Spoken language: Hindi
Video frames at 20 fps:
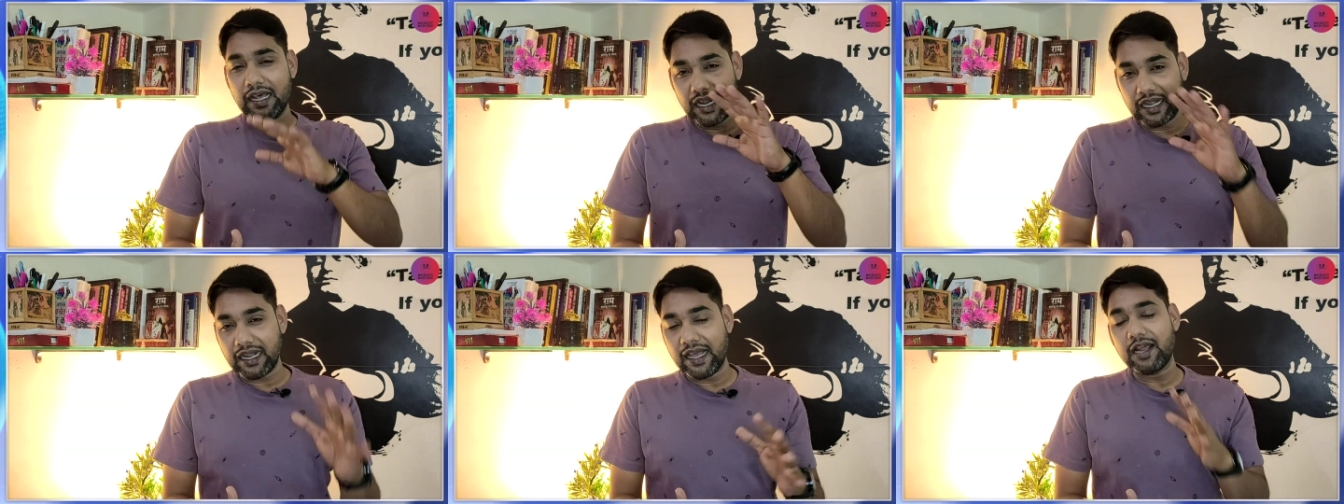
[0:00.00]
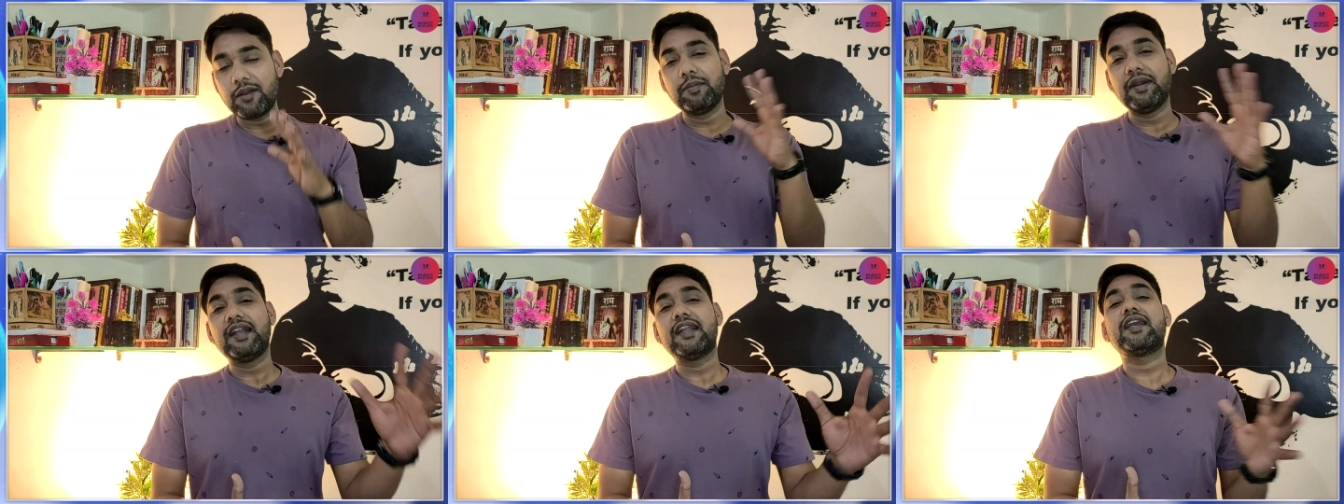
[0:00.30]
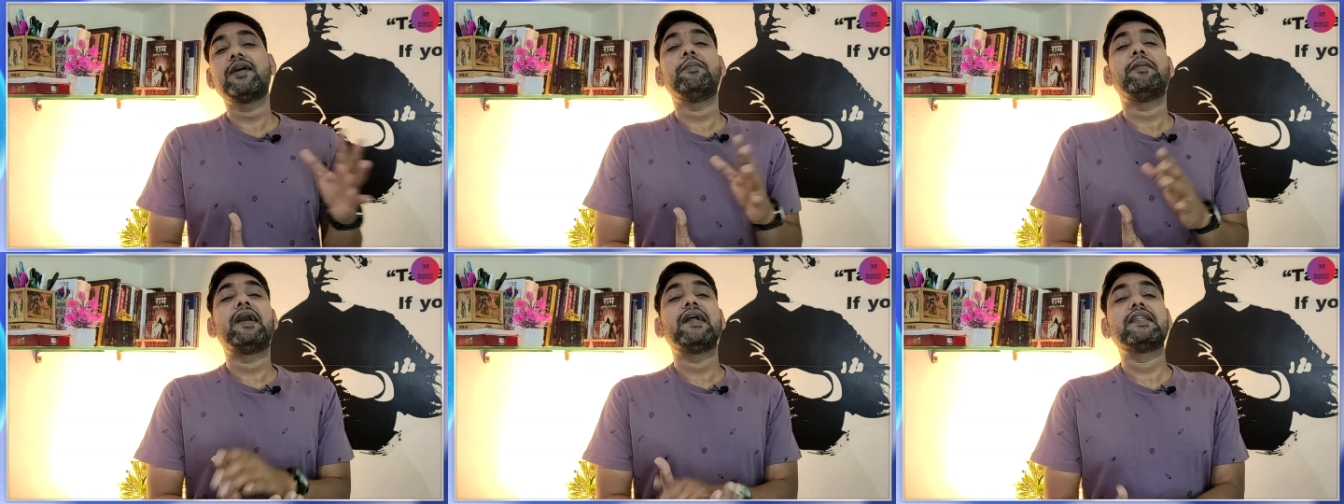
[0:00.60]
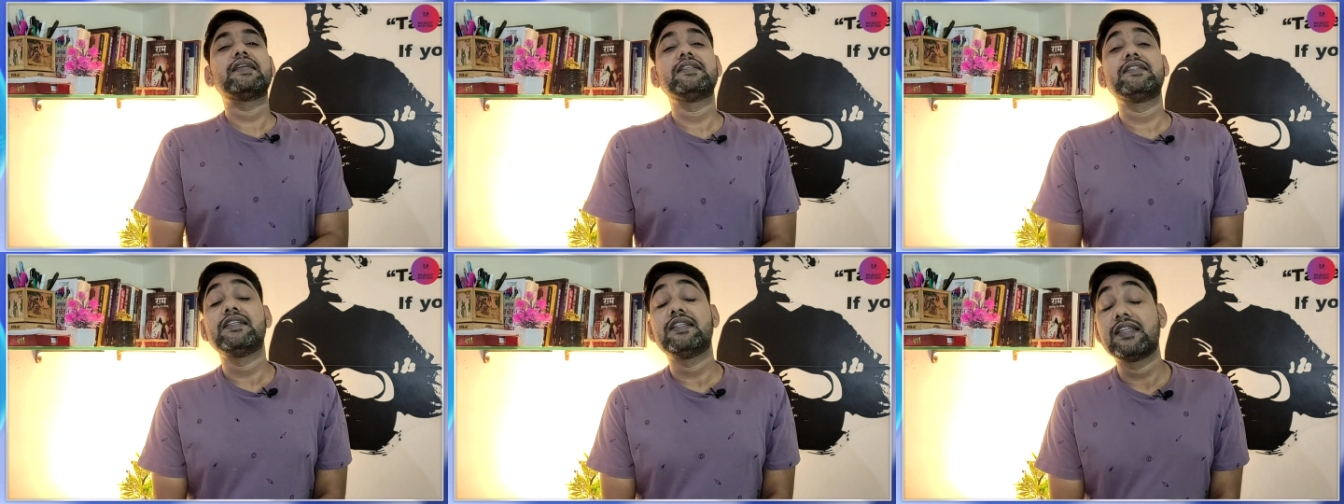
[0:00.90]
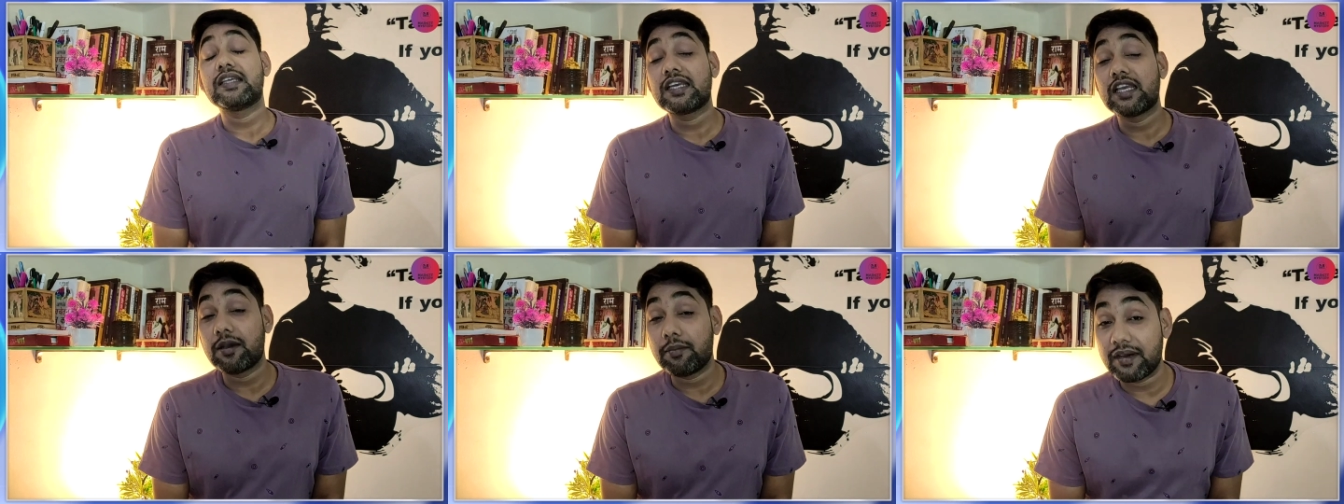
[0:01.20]
रिटायरमेंट के बाद की
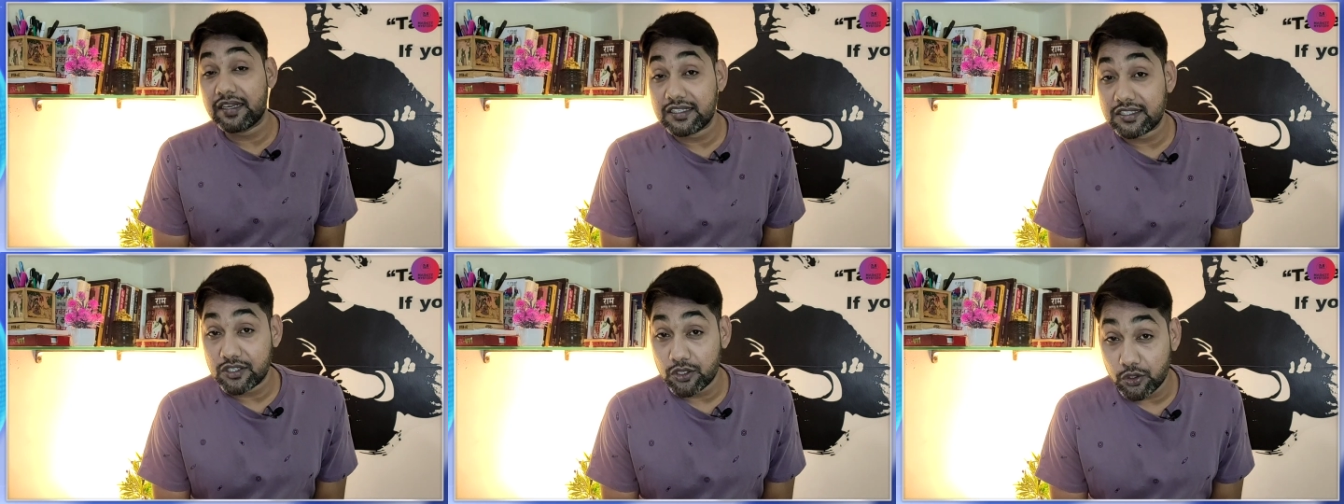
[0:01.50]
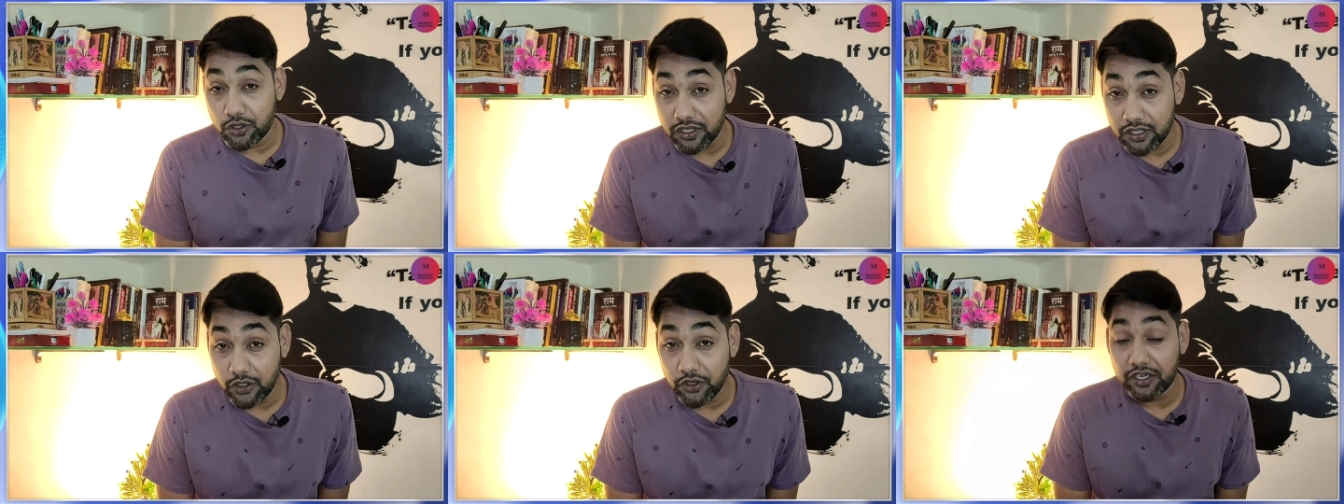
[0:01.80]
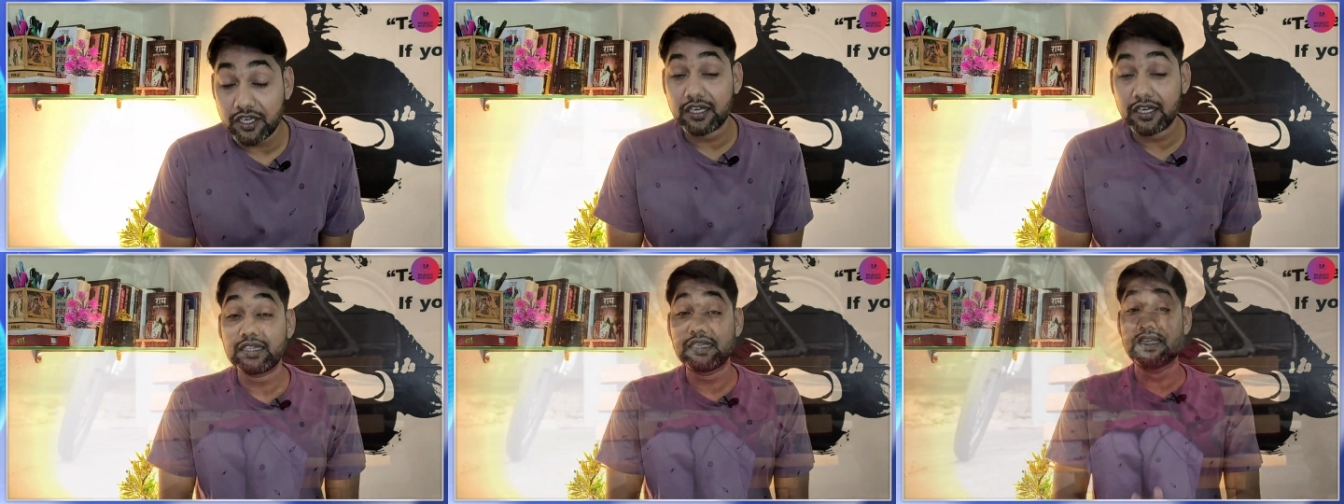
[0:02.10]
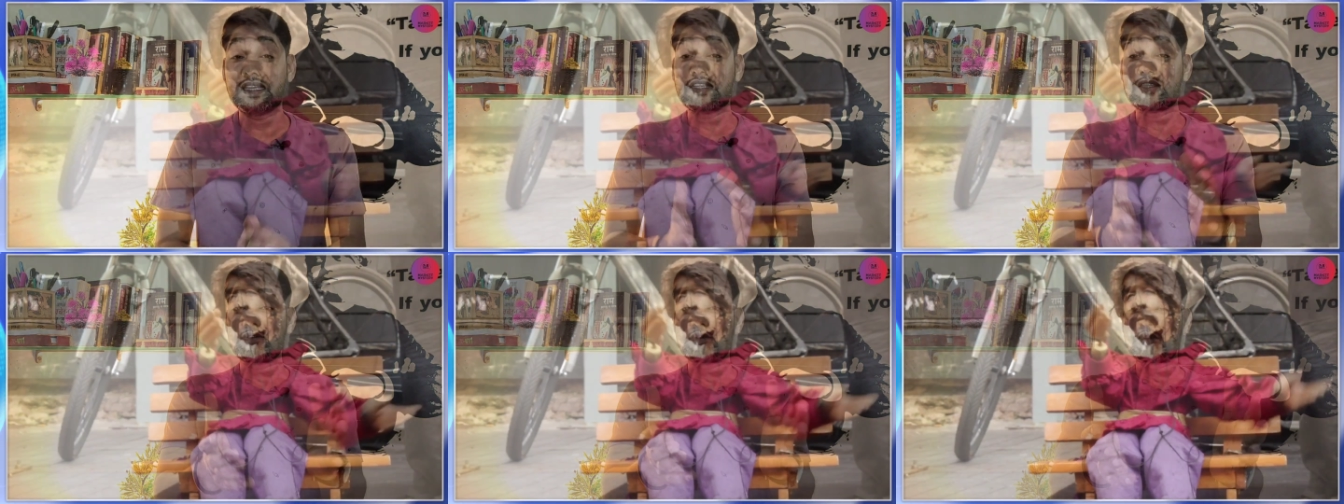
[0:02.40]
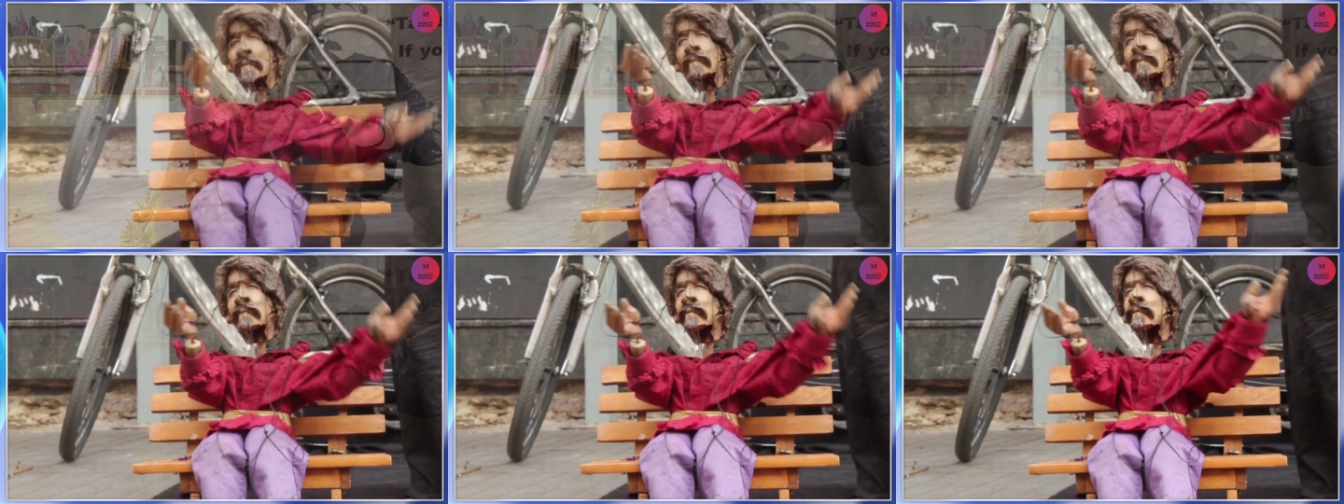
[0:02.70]
जिंदगी हमारी सिक्योर करती है यानी
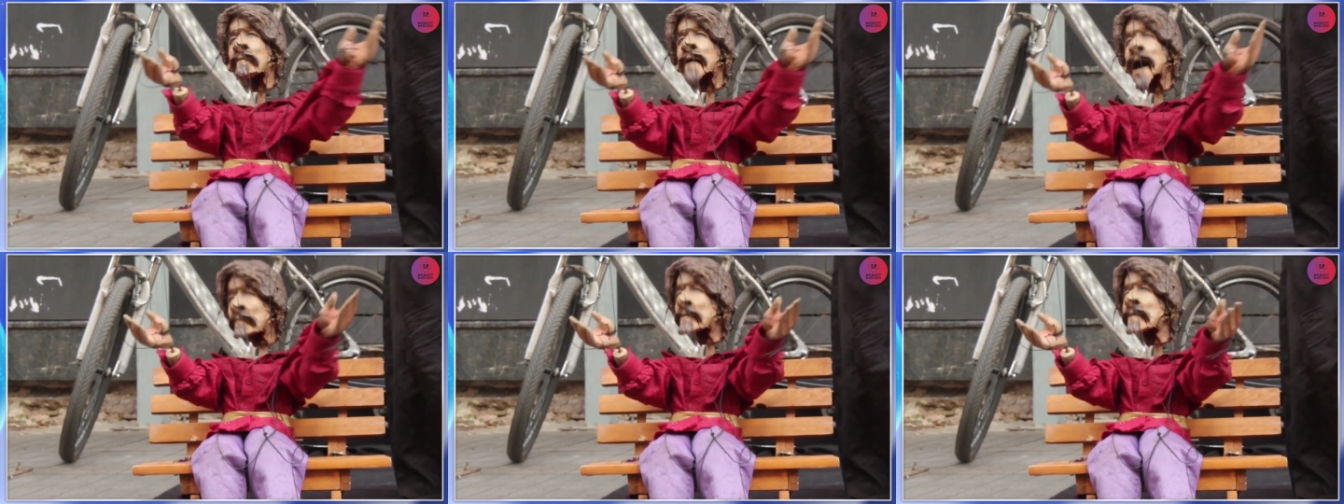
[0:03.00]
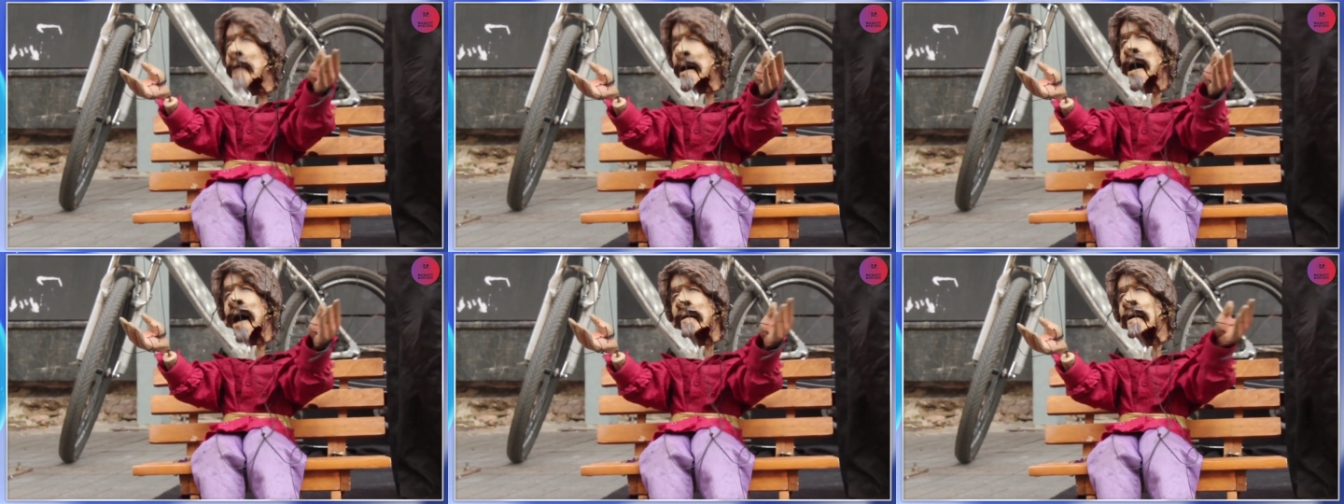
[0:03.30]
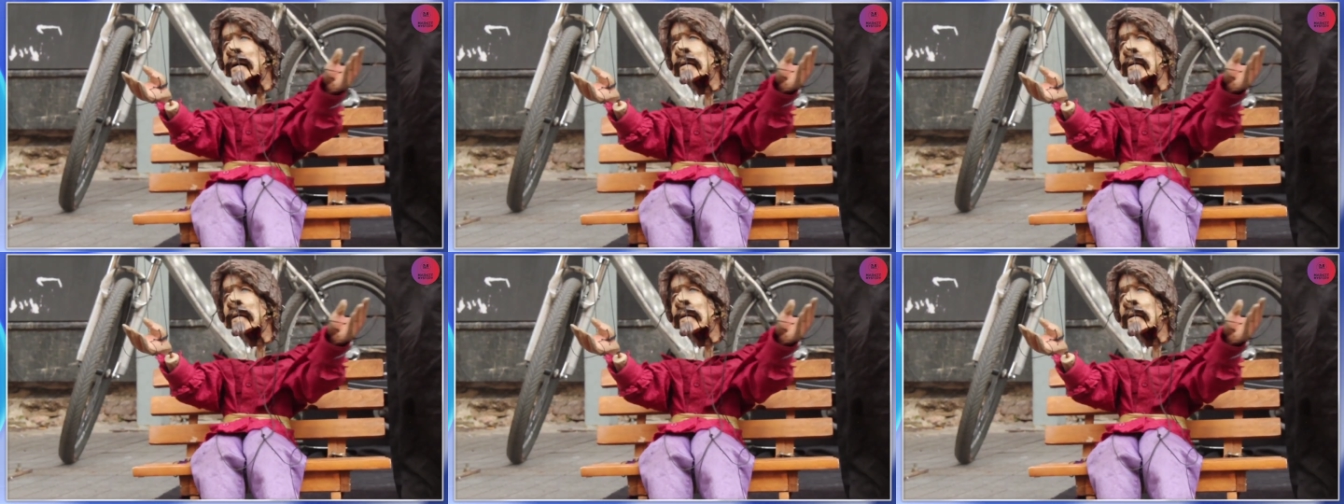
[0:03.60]
सुरक्षित करती है